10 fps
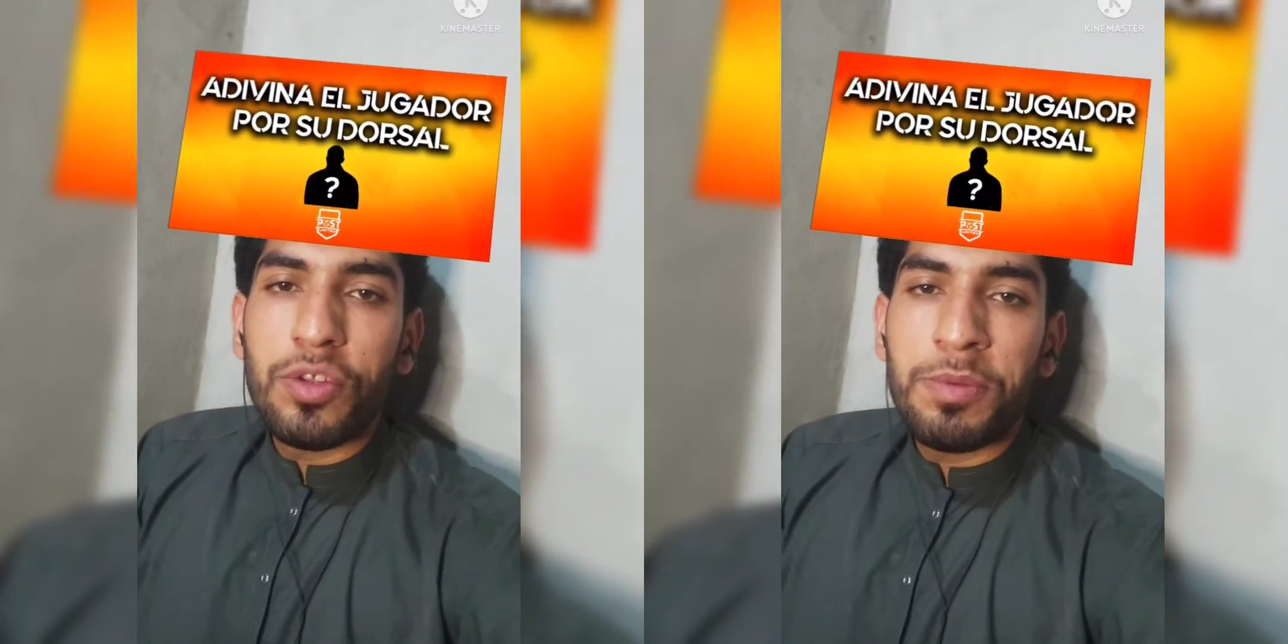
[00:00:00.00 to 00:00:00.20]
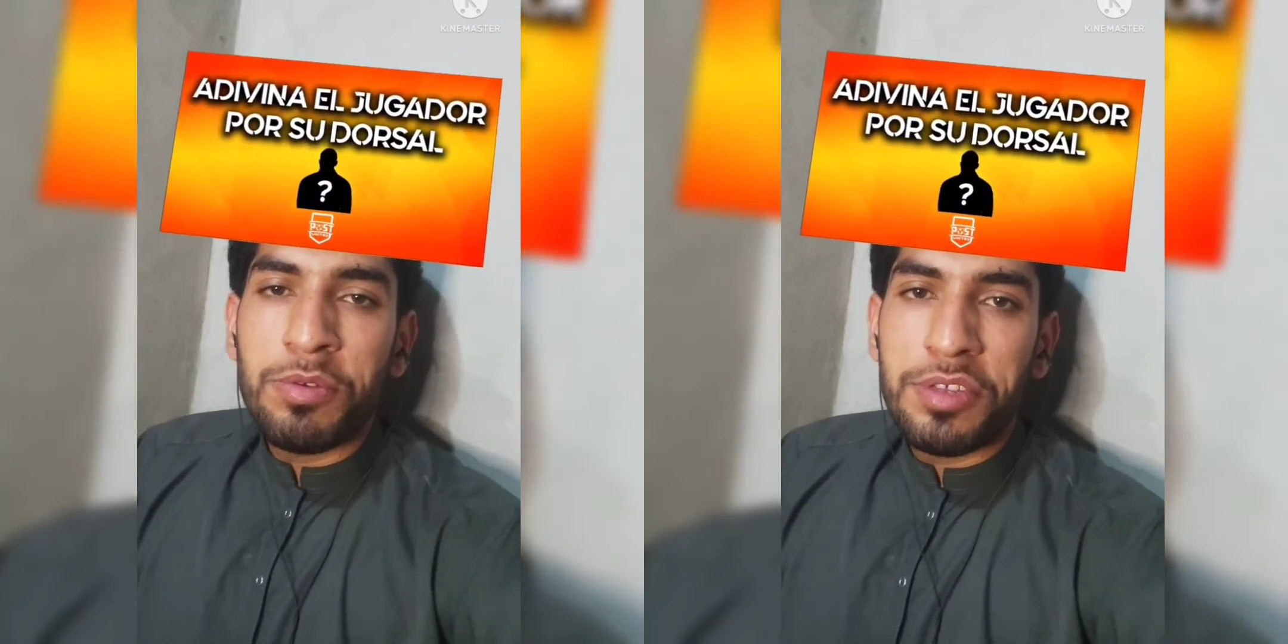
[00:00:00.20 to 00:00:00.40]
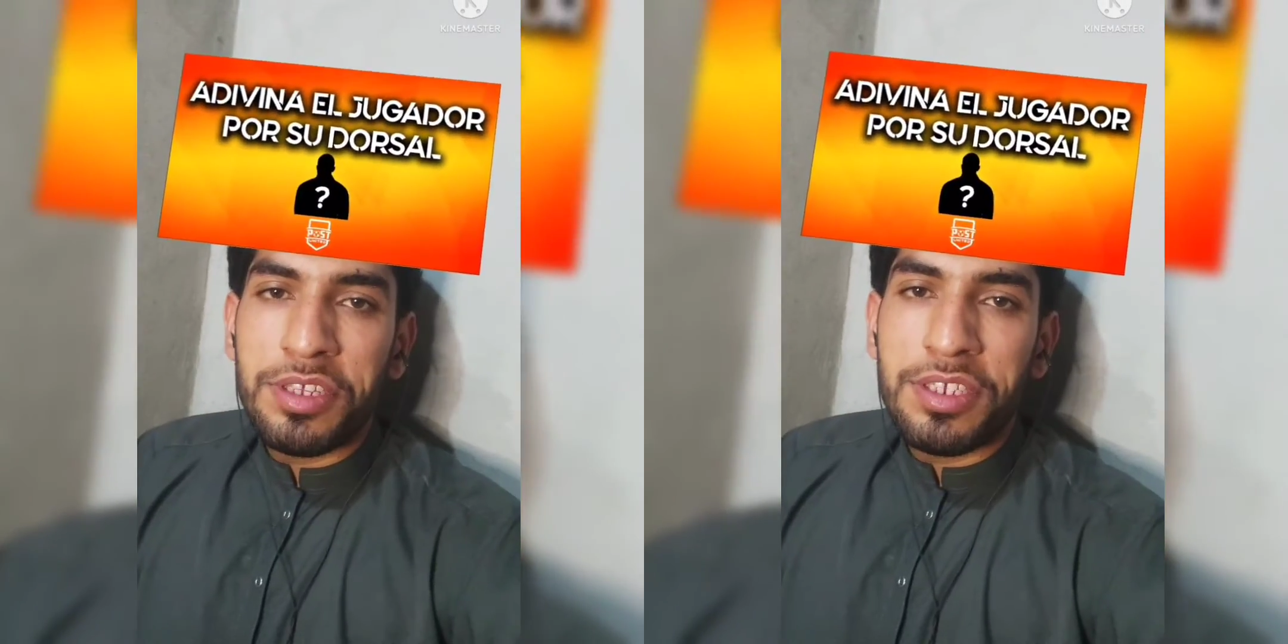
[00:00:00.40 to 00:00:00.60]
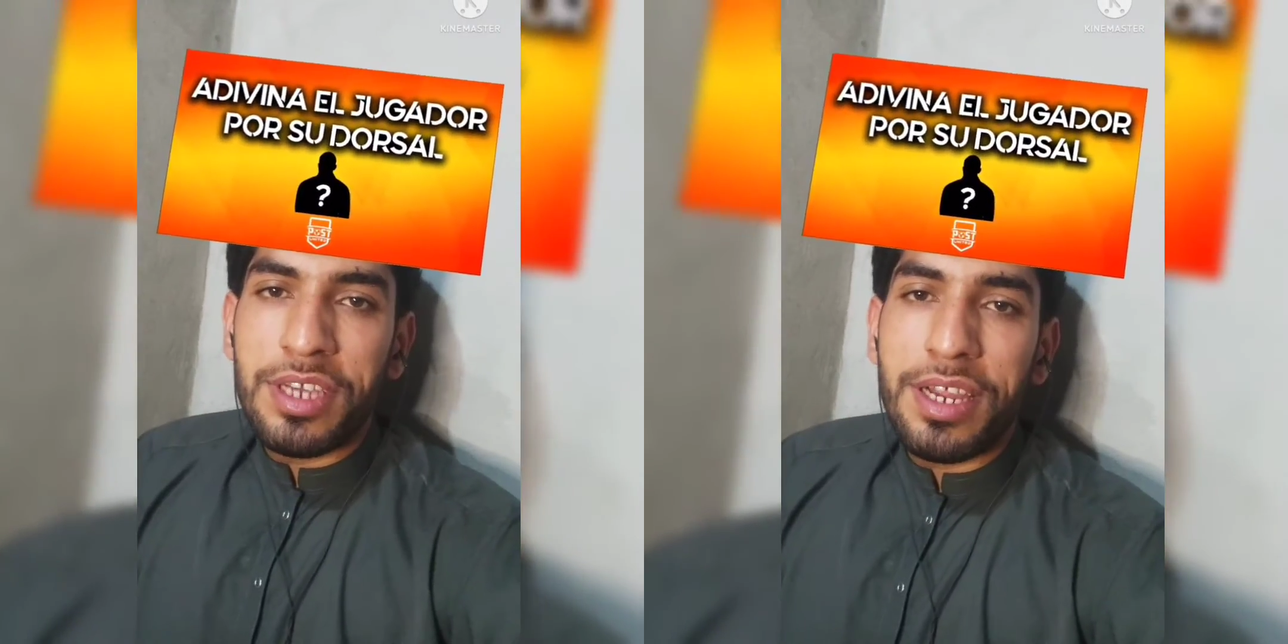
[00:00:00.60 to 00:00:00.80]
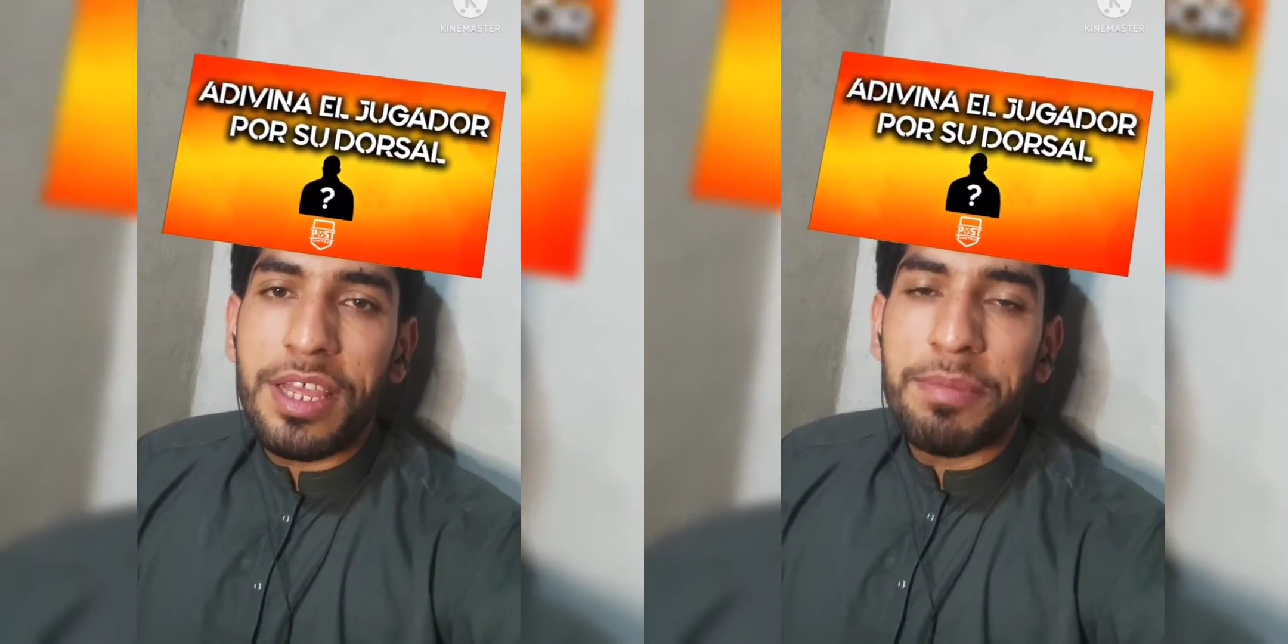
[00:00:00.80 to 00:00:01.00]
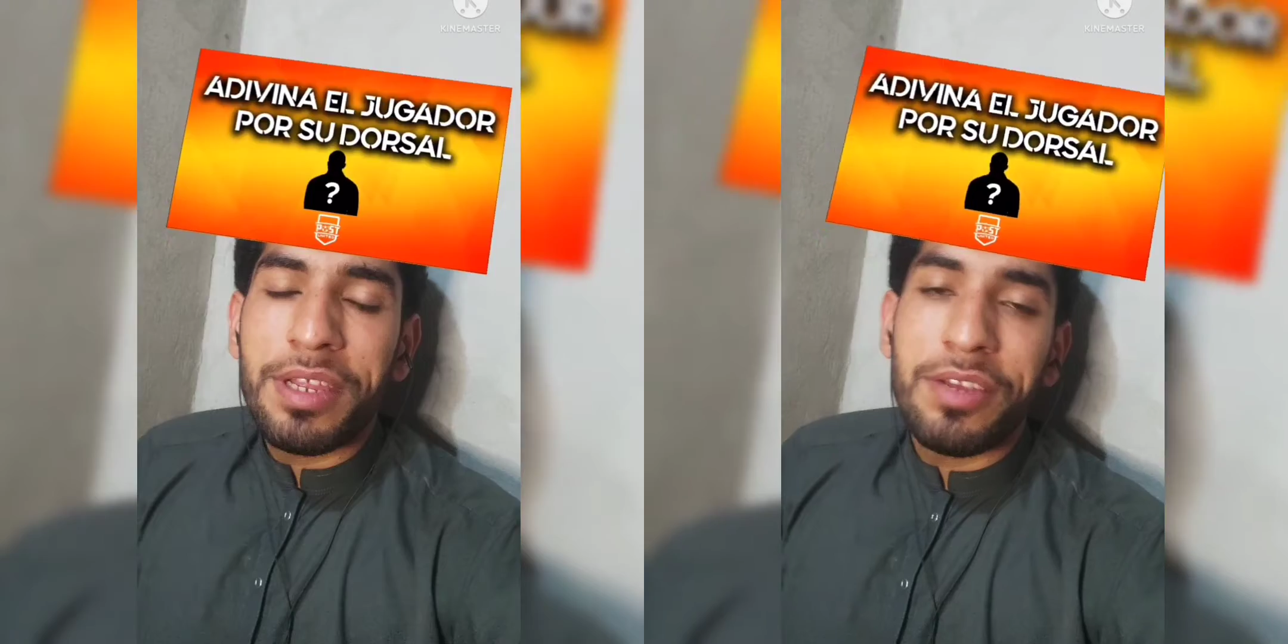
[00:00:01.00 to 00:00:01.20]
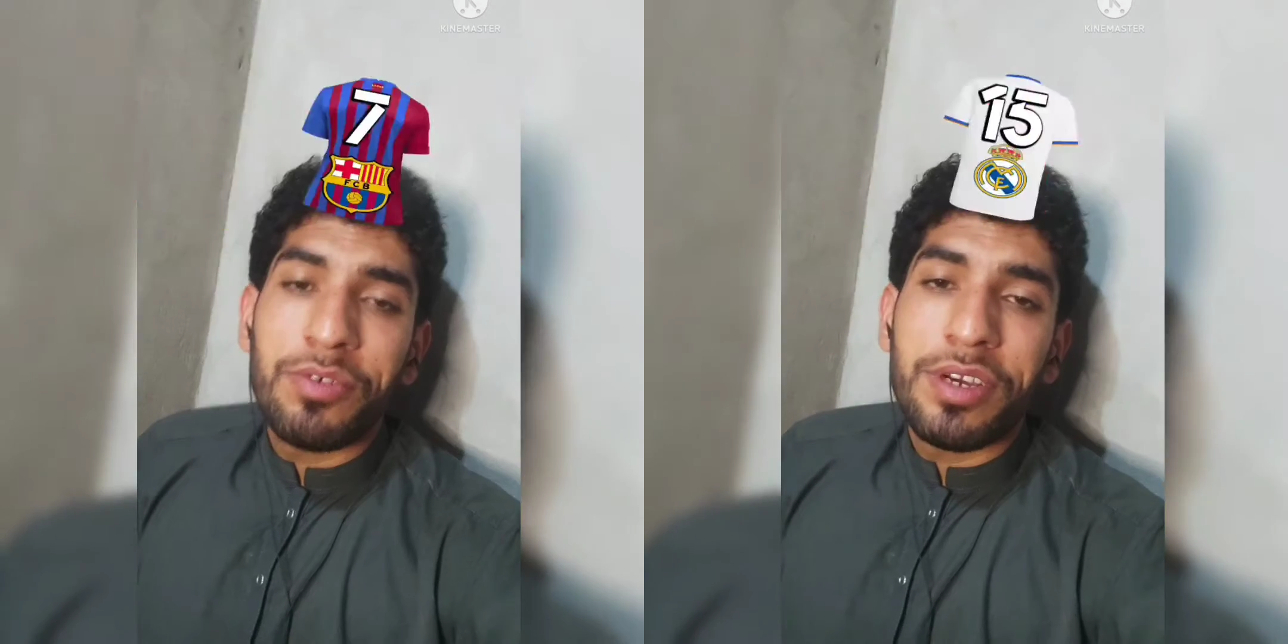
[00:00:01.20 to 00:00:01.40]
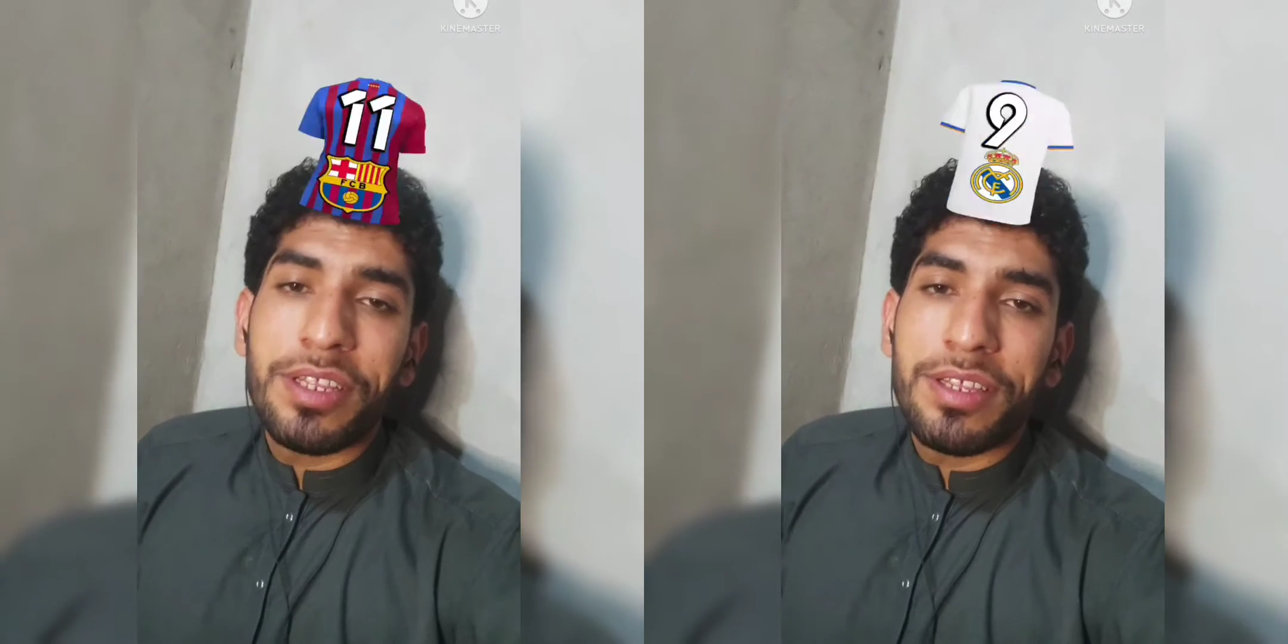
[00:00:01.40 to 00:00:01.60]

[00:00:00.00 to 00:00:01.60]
ये तो बहुत इजी जा रहा है मेरे हो गए